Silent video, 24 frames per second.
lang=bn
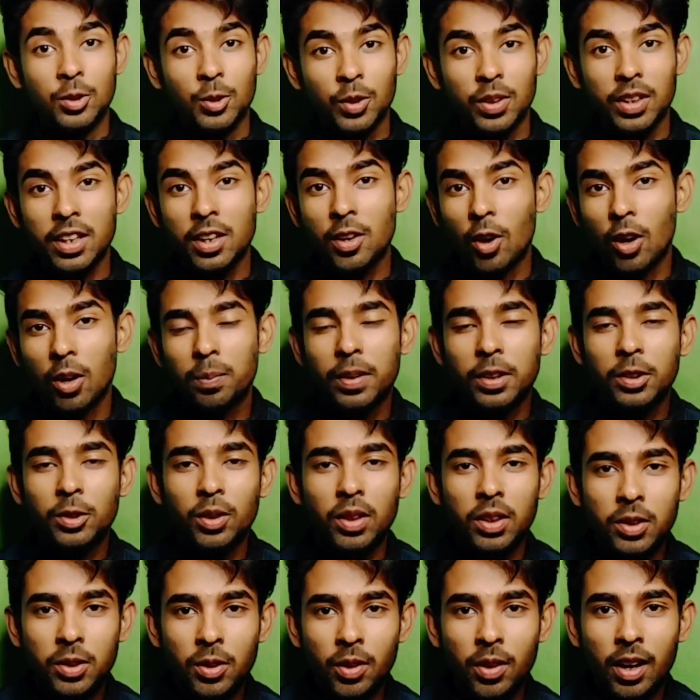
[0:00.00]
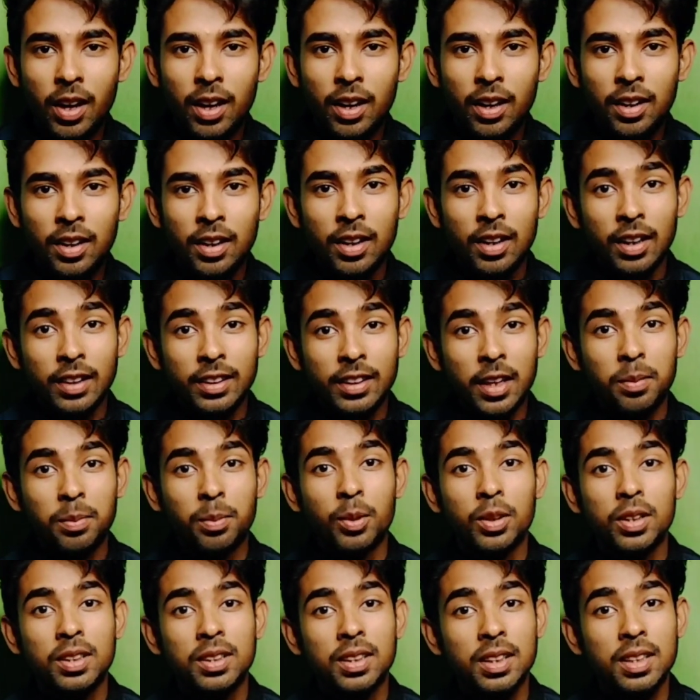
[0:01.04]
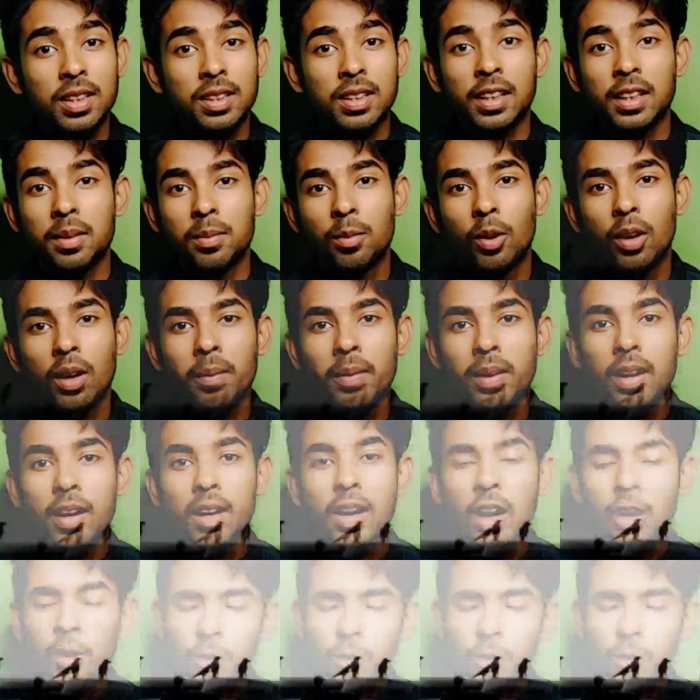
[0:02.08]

যদি গল্পের চরিত্ররা তার পরিস্থিতির সাথে মোকাবিলা না